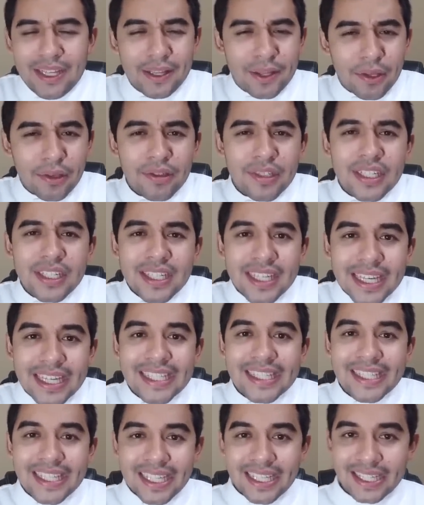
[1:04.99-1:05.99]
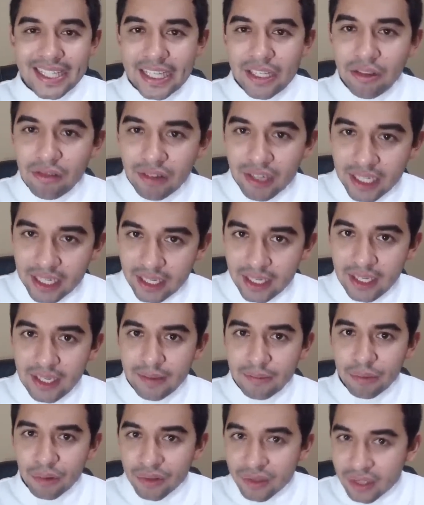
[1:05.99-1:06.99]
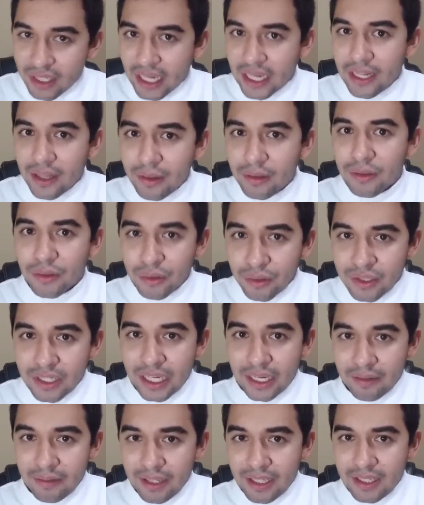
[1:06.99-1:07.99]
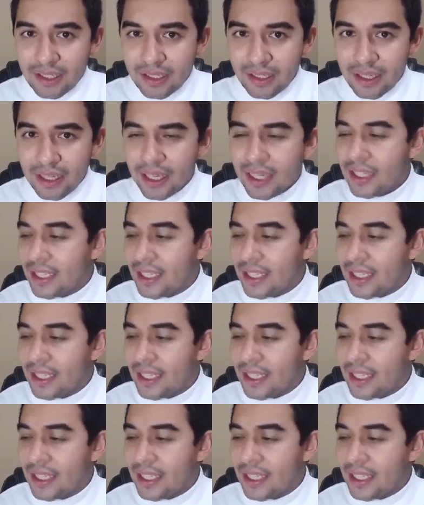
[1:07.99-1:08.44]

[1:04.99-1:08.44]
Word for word: entonces qué está haciendo aquí buscando sus llaves